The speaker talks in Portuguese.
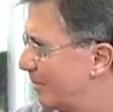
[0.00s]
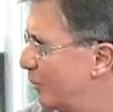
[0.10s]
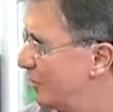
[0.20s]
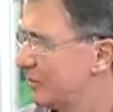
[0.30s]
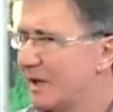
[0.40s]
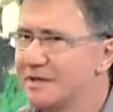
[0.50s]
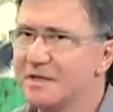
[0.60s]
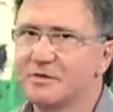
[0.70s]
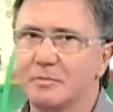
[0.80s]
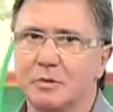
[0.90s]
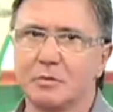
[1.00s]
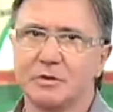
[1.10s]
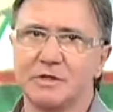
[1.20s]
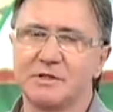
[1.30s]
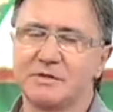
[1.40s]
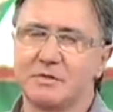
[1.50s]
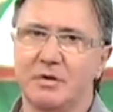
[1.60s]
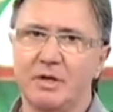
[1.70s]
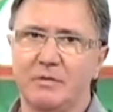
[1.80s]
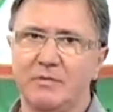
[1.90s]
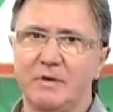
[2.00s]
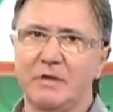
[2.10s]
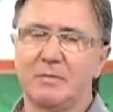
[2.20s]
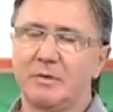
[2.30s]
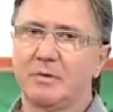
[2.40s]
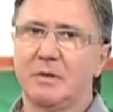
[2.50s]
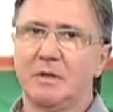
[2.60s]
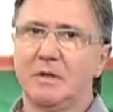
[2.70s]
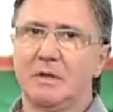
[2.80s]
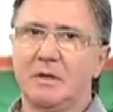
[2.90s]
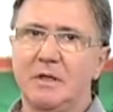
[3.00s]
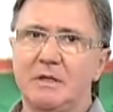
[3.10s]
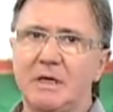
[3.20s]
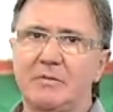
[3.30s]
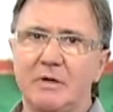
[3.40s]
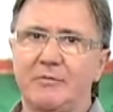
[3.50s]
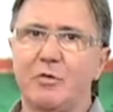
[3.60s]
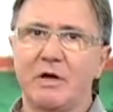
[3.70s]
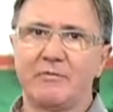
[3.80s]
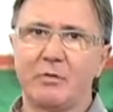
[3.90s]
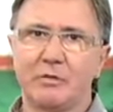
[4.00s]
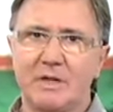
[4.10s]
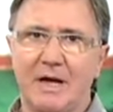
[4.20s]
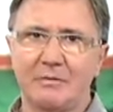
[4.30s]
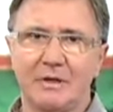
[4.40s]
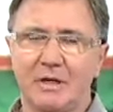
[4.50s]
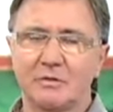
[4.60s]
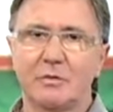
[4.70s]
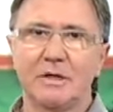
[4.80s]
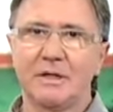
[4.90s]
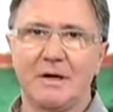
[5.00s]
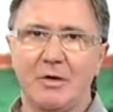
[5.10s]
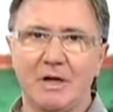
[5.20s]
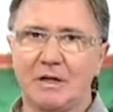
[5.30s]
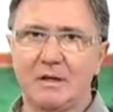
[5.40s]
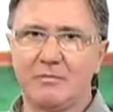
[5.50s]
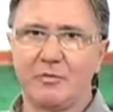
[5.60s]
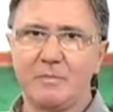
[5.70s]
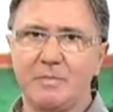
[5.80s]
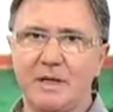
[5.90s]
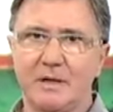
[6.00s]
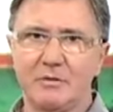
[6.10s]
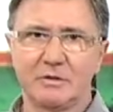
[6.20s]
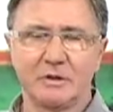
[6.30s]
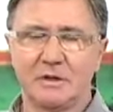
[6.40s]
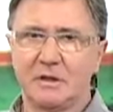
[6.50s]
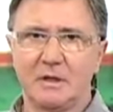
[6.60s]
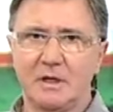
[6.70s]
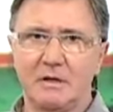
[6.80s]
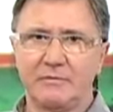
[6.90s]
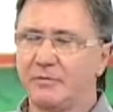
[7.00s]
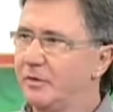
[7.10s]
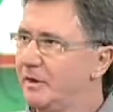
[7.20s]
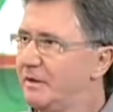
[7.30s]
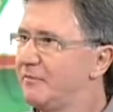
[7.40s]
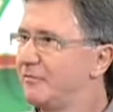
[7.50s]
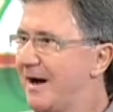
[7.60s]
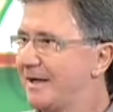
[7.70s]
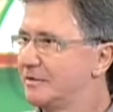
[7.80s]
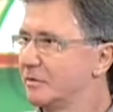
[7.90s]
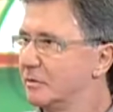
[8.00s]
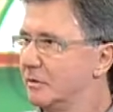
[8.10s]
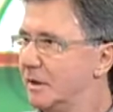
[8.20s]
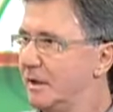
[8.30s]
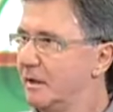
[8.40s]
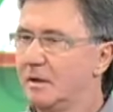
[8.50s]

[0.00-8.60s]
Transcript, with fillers: muito caça às bruxas, essa história aí com o Felipe. Eu entendo, ele ficou revoltado, ele achou ali na hora que não foi pênalti, ele foi enfático, né?